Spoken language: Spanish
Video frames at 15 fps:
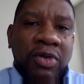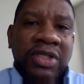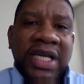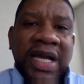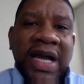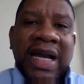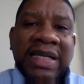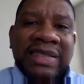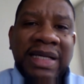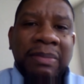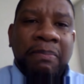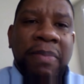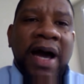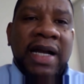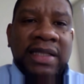podamos llegar
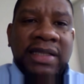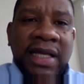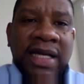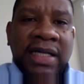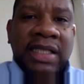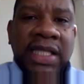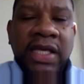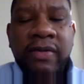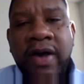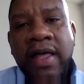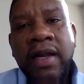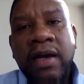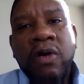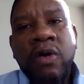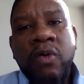a ser parte
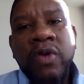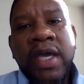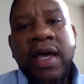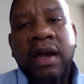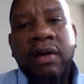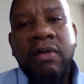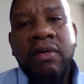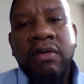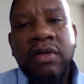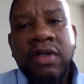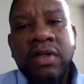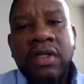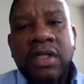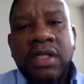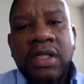activa del
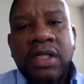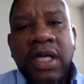gobierno,